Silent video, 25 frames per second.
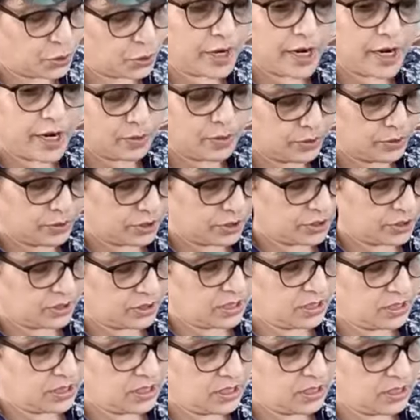रहा है कुछ
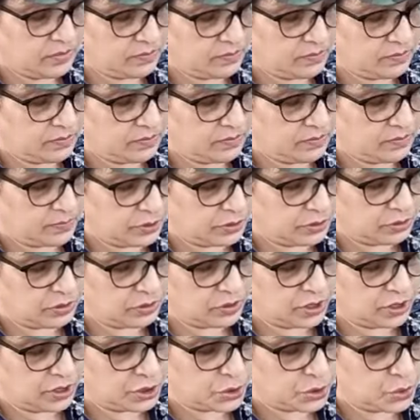गंदी
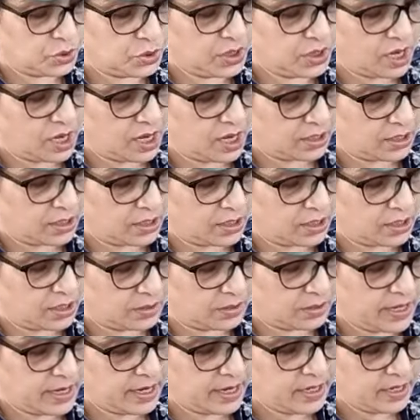अशुद्ध आत्माएं
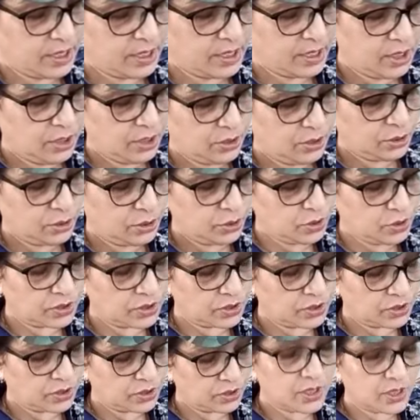हैं जो
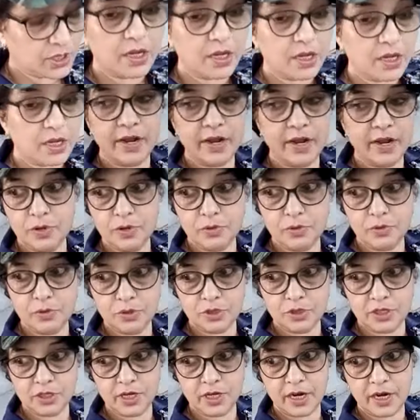उसका घर वाला ही कुछ
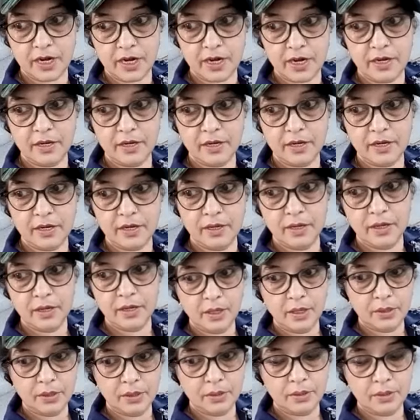कर रहा है
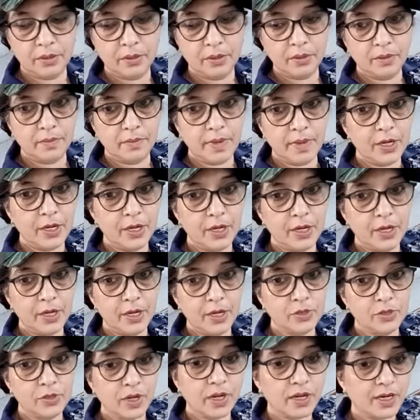तो मैंने उसको
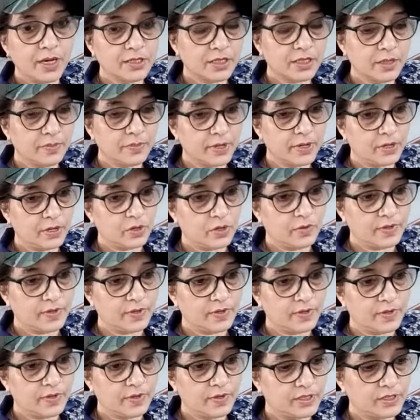हल्का सा मेरे को
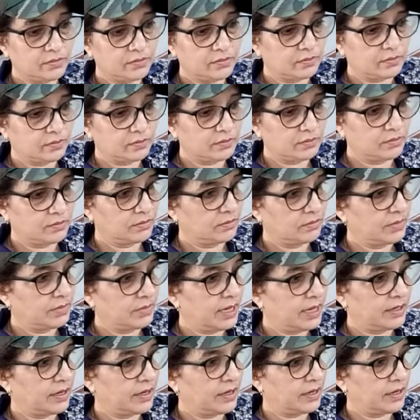वैसे मैं
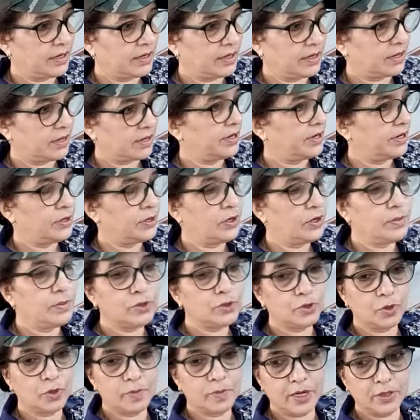डरने वाली नहीं हूँ
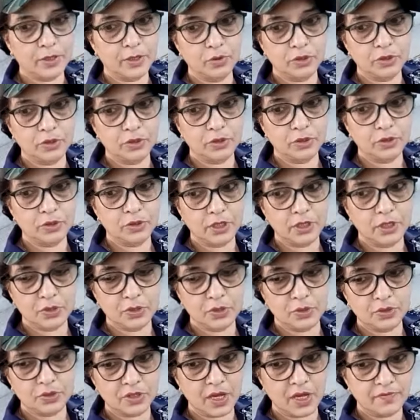जो बात होती है मैं किसी को
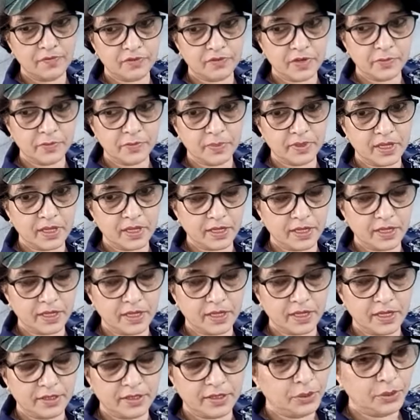साफ साफ बता
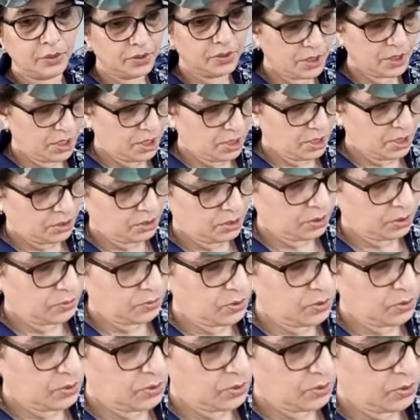देती हूँ तो वो
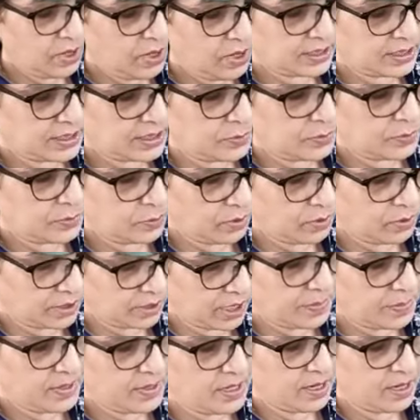आगे से बोलता
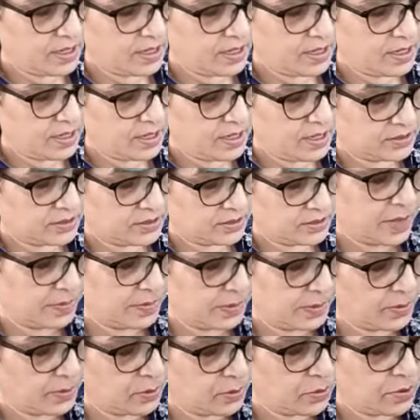भी है हाँ सिस्टर जी
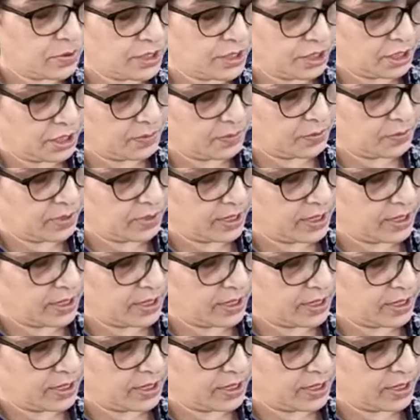आपने बिल्कुल ठीक बोला है